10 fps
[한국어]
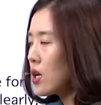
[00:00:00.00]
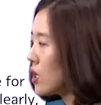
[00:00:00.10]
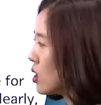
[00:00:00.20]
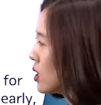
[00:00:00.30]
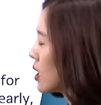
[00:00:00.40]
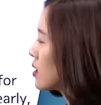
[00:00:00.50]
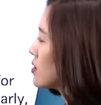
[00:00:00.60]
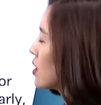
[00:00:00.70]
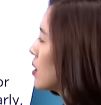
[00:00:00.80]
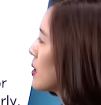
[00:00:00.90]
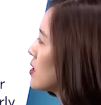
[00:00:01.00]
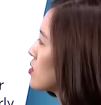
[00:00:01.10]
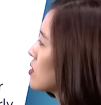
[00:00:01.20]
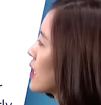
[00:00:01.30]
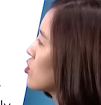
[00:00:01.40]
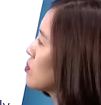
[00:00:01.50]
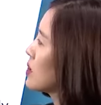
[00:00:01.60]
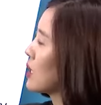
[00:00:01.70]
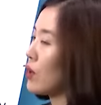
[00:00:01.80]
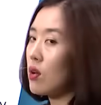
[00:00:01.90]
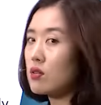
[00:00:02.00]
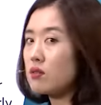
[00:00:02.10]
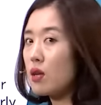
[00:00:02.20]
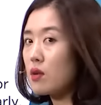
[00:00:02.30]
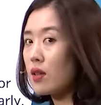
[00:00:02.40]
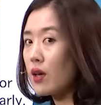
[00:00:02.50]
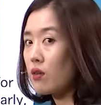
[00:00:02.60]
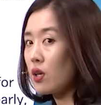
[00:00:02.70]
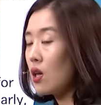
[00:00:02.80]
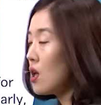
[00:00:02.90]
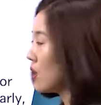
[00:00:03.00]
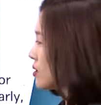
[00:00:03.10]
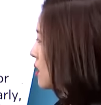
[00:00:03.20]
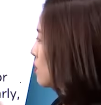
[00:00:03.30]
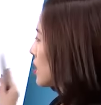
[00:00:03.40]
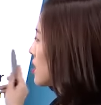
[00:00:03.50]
그러니까 그 사람에 의해서 낙점됐다고 했거든. 데브라 라이언이. 이 사람이 뭐라